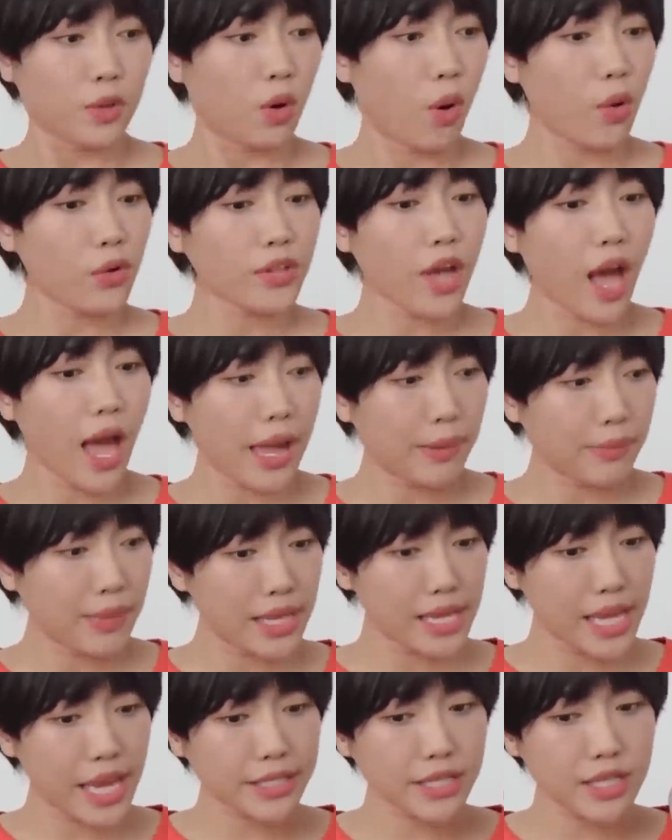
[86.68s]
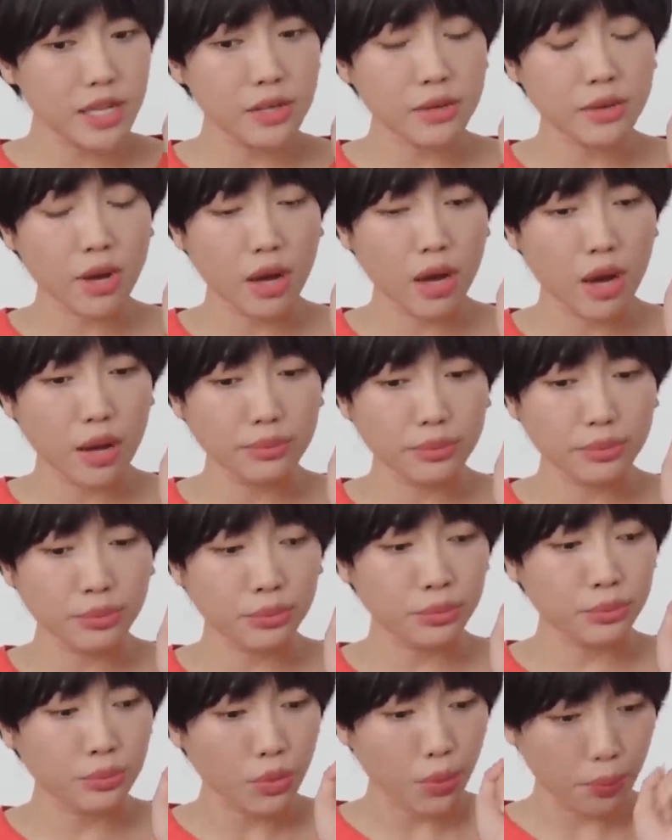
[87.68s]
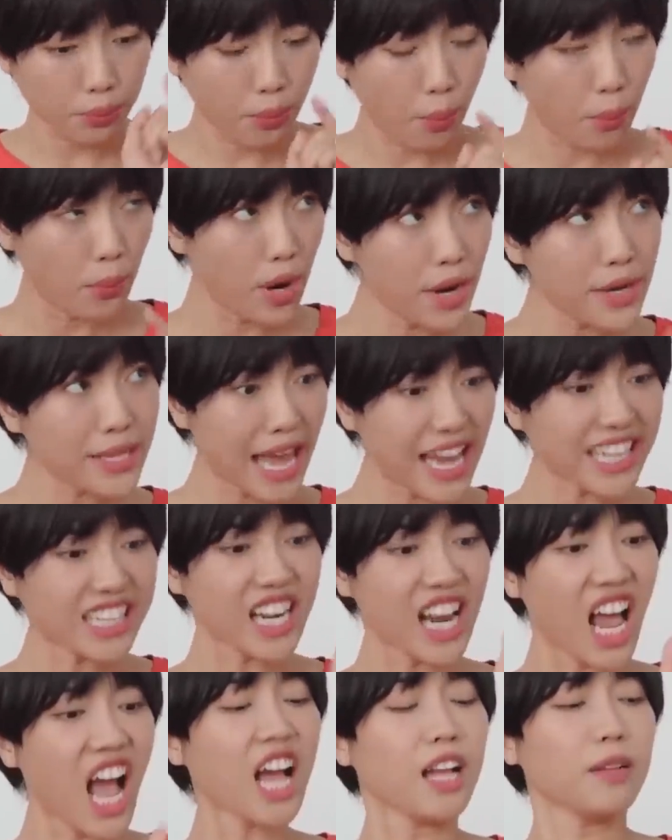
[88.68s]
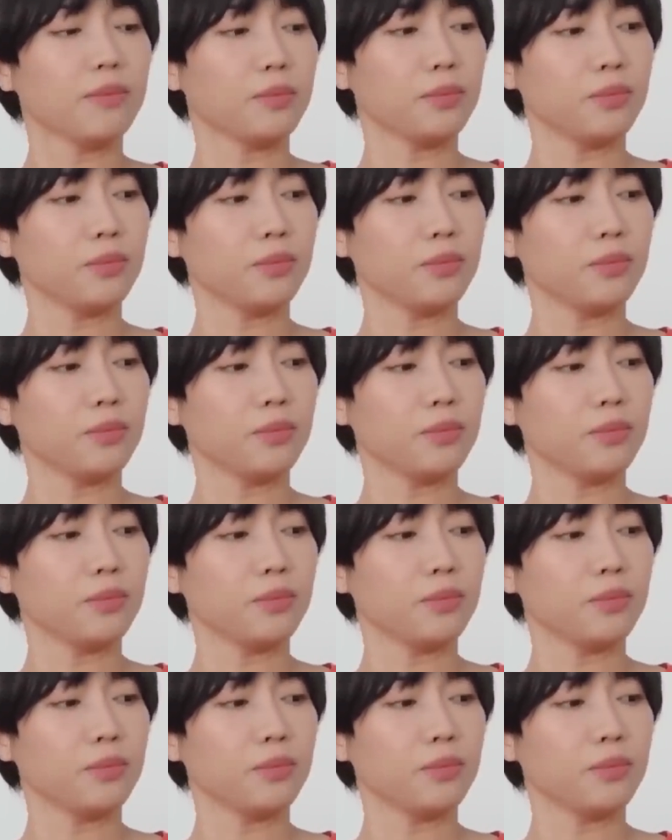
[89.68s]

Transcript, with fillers: Cô cho em đi vệ sinh uh, ờ, 10 giây thôi đó